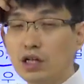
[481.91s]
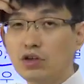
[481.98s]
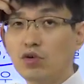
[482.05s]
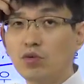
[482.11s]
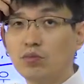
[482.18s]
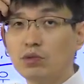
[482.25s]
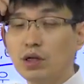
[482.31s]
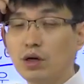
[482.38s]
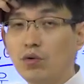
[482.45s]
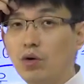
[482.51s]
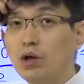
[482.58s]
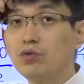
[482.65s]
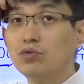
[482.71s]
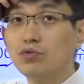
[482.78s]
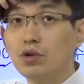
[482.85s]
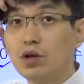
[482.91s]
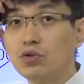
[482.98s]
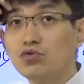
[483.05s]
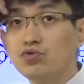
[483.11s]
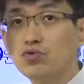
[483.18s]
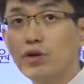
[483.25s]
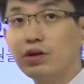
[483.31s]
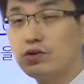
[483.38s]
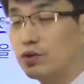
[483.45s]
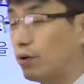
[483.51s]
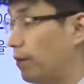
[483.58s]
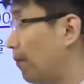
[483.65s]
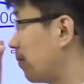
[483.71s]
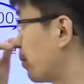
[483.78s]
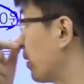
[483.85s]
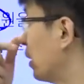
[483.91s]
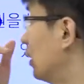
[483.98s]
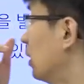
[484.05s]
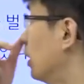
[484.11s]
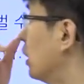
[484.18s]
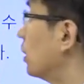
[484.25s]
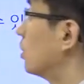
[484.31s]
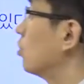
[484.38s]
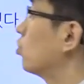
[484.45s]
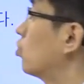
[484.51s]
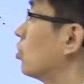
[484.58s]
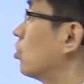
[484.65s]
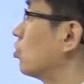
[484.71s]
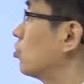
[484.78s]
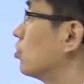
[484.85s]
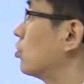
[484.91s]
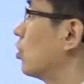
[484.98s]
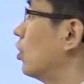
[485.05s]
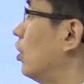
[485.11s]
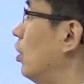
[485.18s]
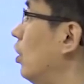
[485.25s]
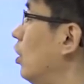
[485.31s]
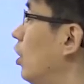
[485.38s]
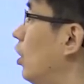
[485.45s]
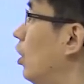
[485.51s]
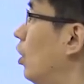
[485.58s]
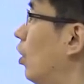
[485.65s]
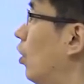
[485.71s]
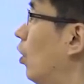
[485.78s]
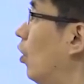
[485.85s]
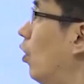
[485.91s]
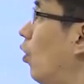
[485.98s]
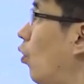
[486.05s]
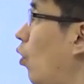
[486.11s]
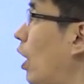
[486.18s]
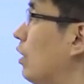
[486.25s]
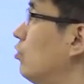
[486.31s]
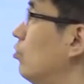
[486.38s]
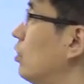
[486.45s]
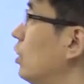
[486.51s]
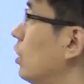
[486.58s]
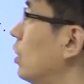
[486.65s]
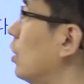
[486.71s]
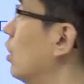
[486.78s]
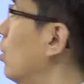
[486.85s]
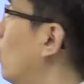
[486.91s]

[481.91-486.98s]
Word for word: 나는 겁니다. 환율이 되게 중요하죠. 그리고 또 이것도 있어요. 어, 환율이